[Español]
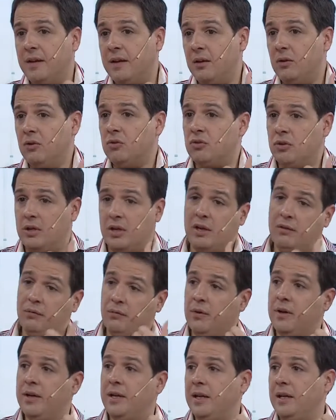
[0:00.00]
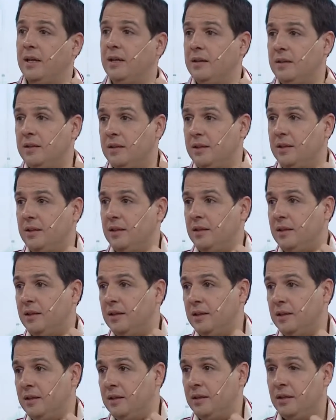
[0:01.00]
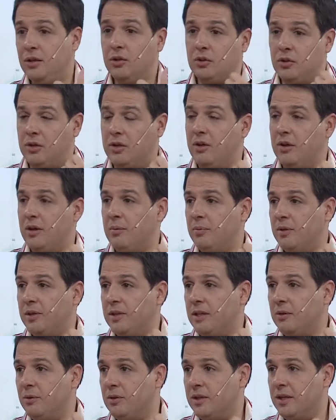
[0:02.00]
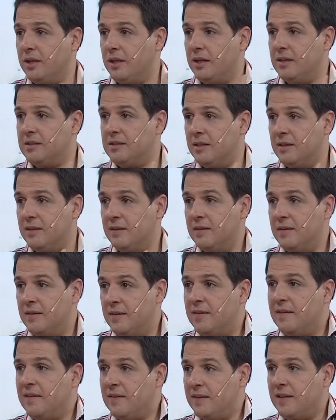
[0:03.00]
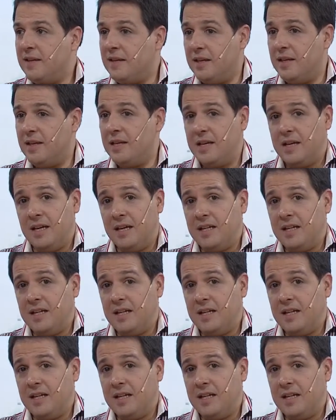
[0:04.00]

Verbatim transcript: de dejarlos afuera, del otro lado de la puerta de nuestra casa, y